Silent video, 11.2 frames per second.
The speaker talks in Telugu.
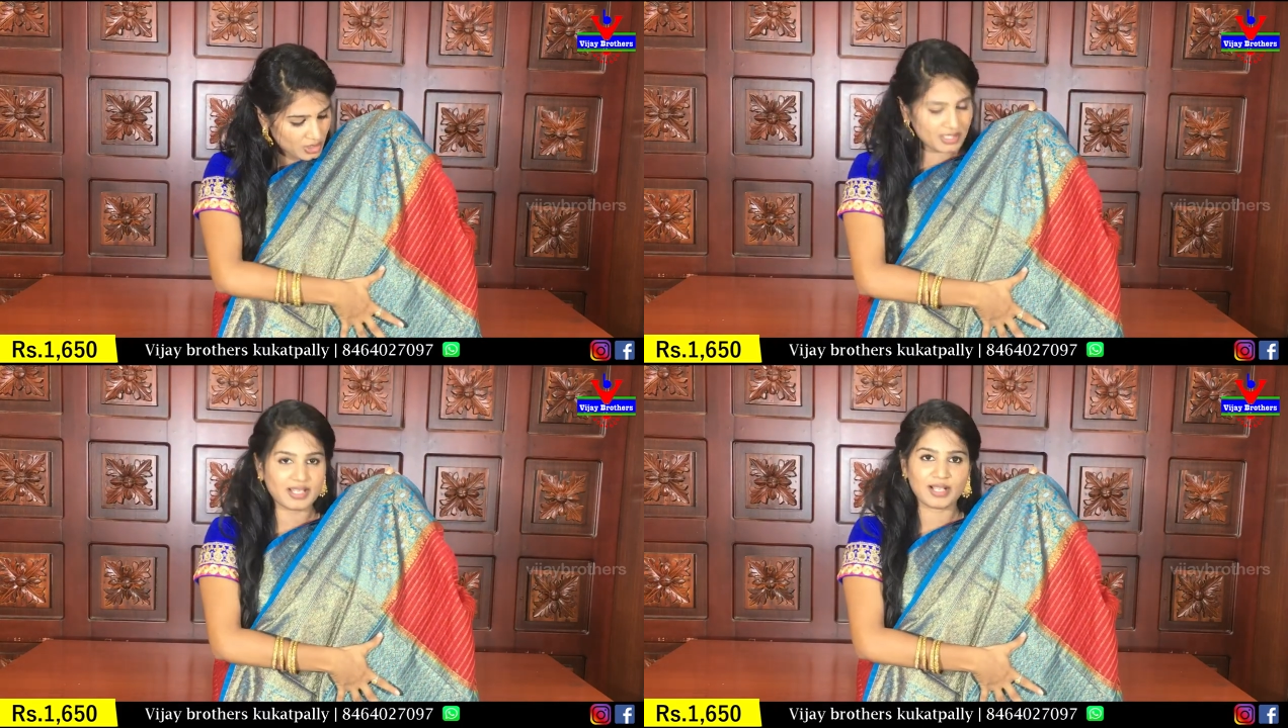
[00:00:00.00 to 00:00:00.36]

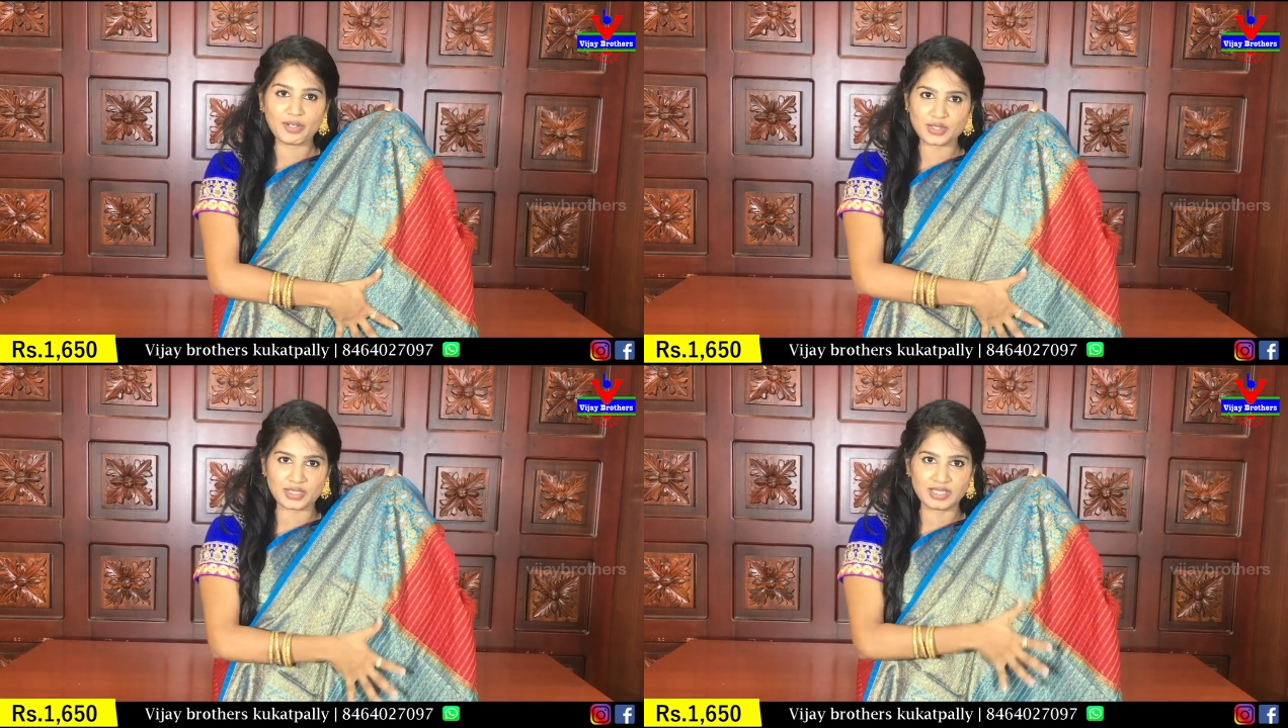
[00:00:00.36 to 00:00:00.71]

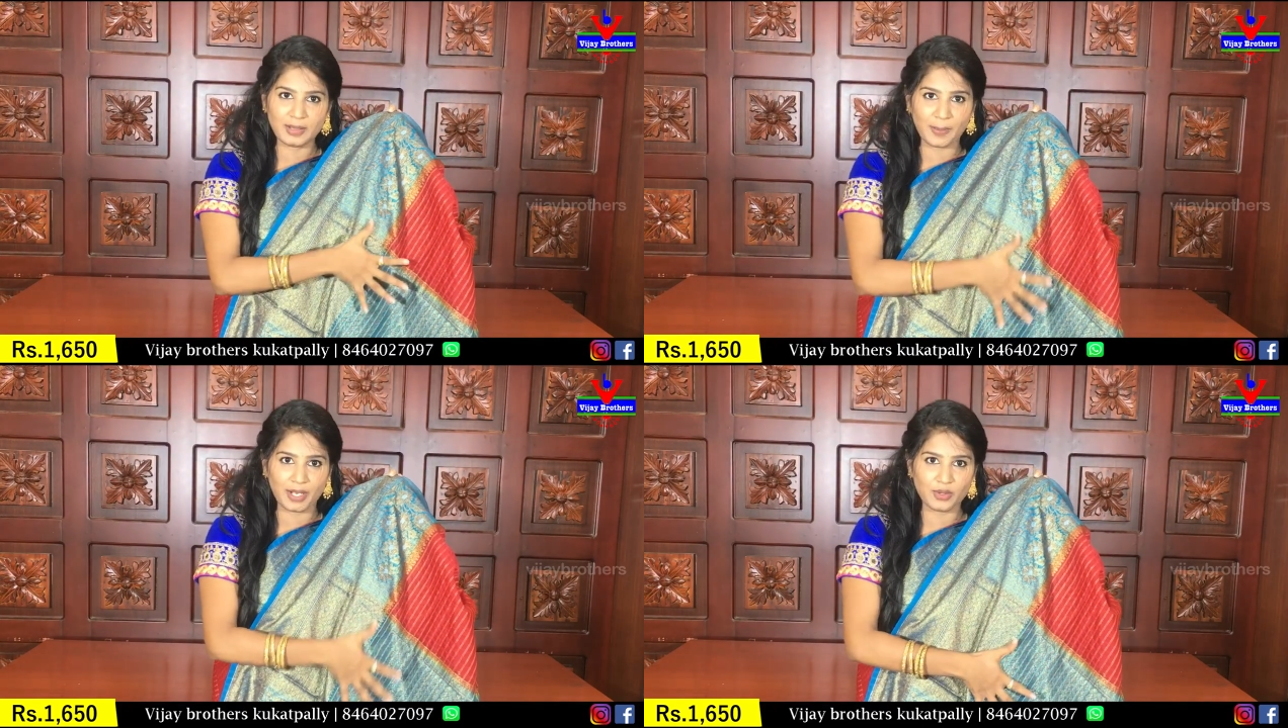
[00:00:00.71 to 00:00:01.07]
చిన్నగా
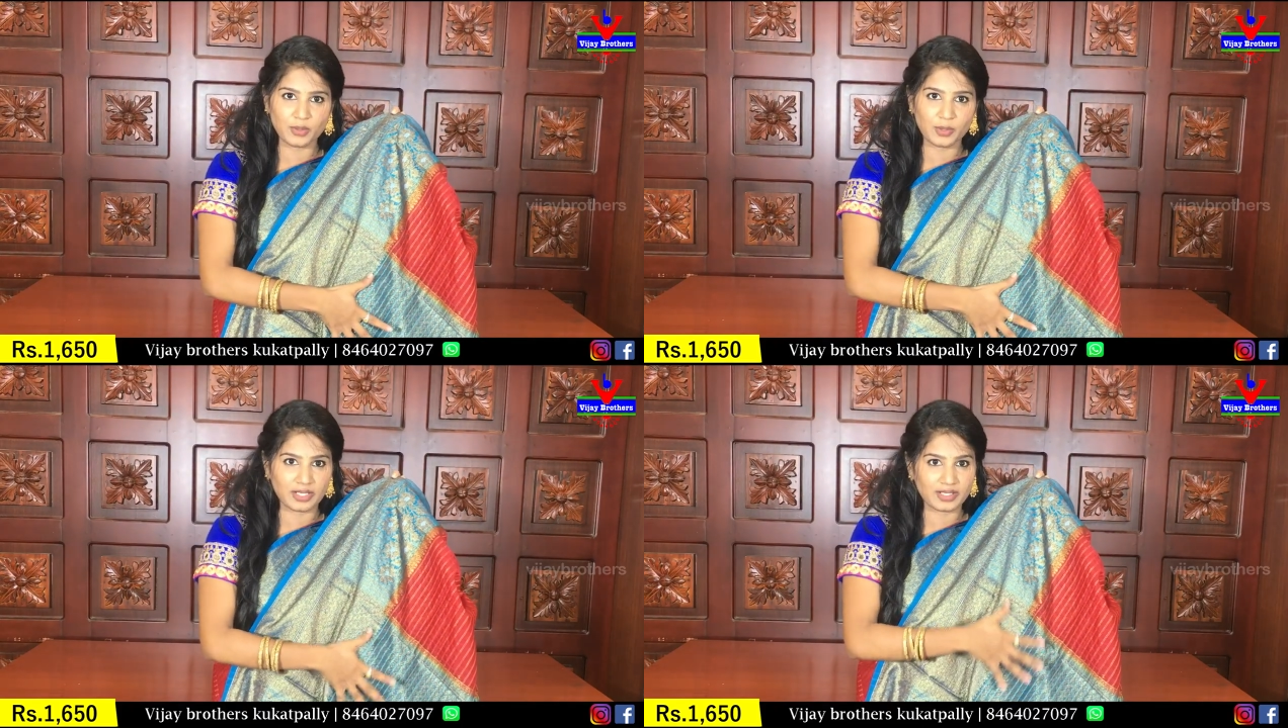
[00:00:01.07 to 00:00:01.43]
వచ్చింది
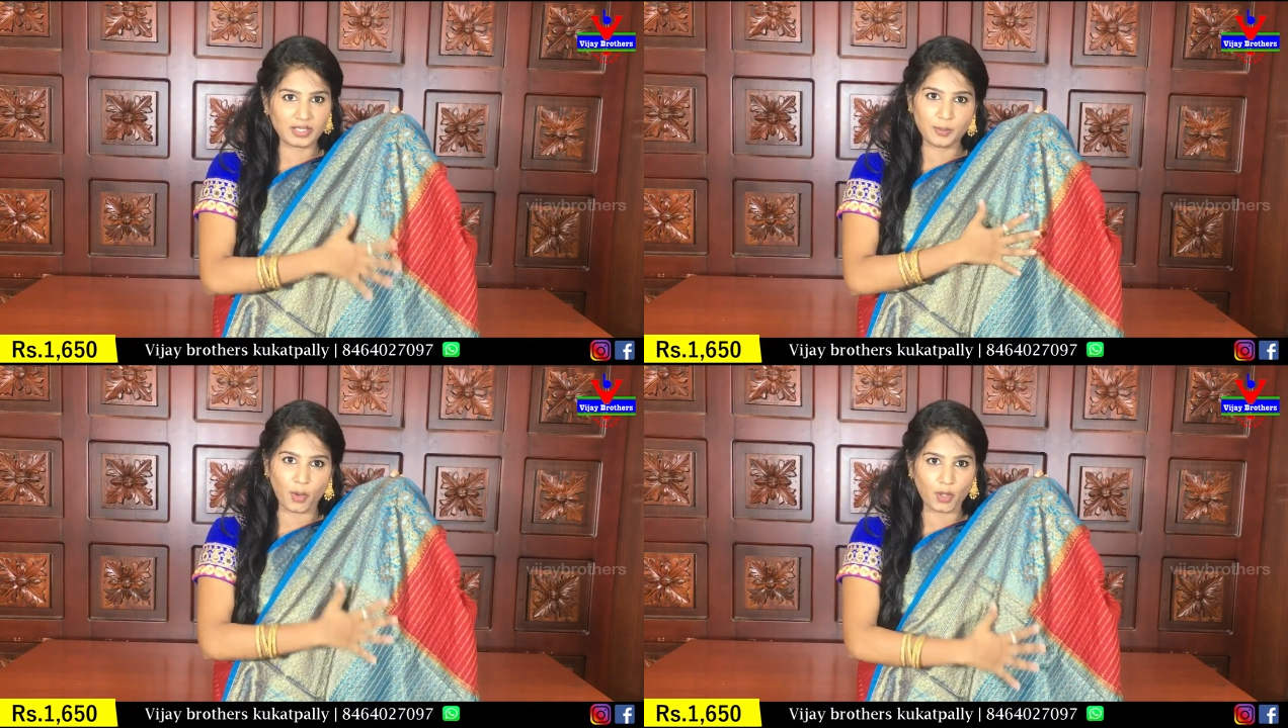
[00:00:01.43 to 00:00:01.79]
పళ్ళు
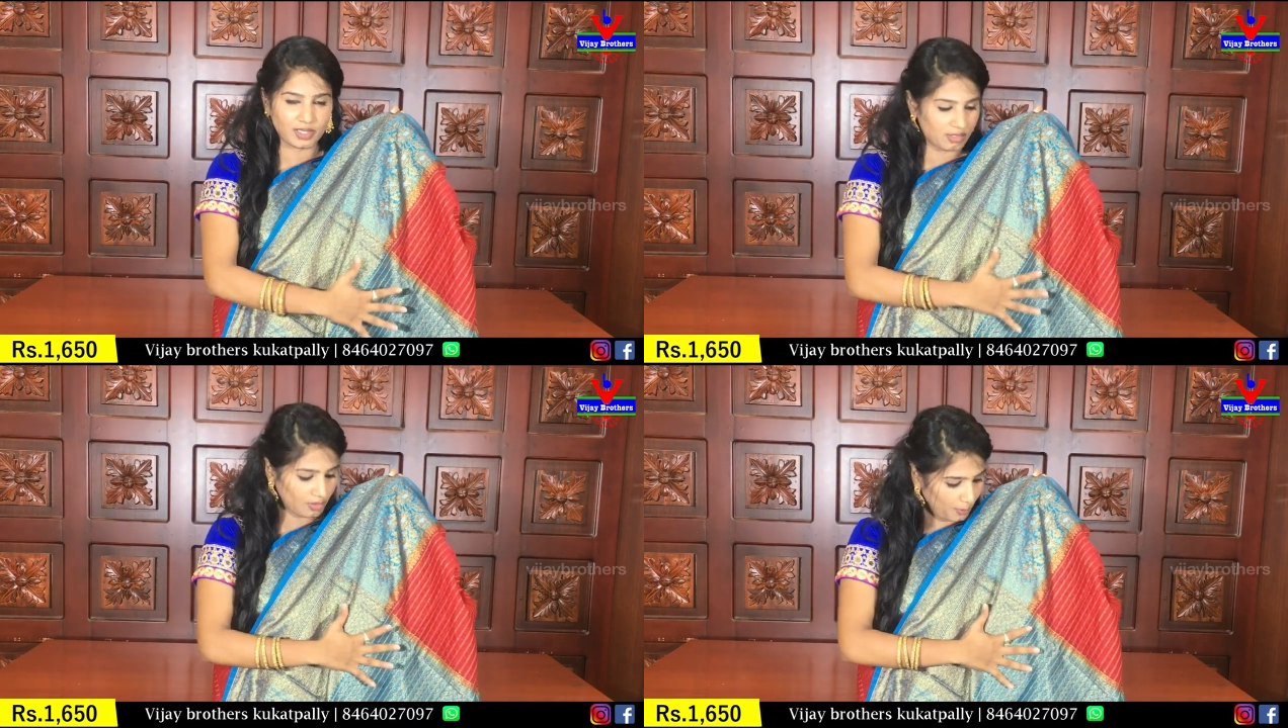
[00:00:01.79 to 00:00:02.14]
అన్నది
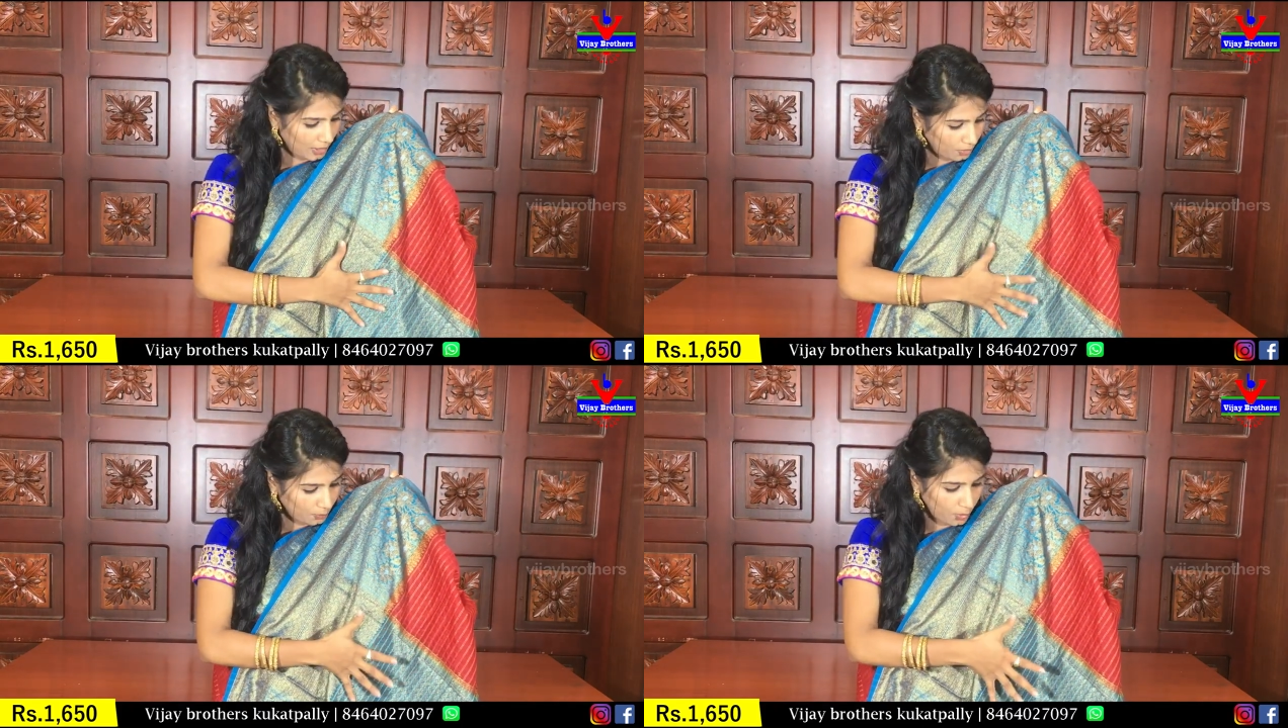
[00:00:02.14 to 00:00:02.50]
బార్డర్తో పాటు